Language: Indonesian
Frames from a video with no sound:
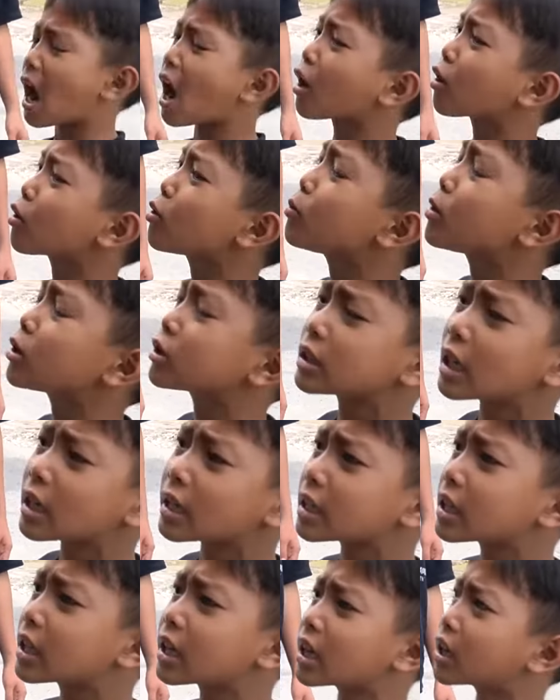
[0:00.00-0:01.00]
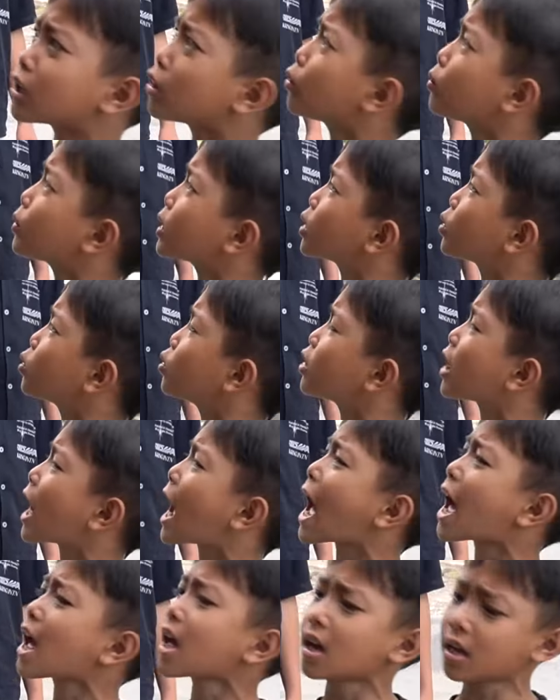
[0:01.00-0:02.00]
Aku mau cari Dede Umi dulu
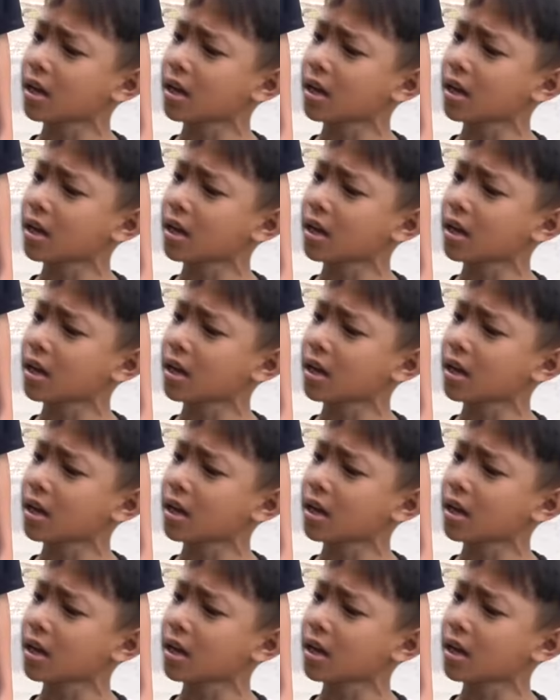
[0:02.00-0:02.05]
ya.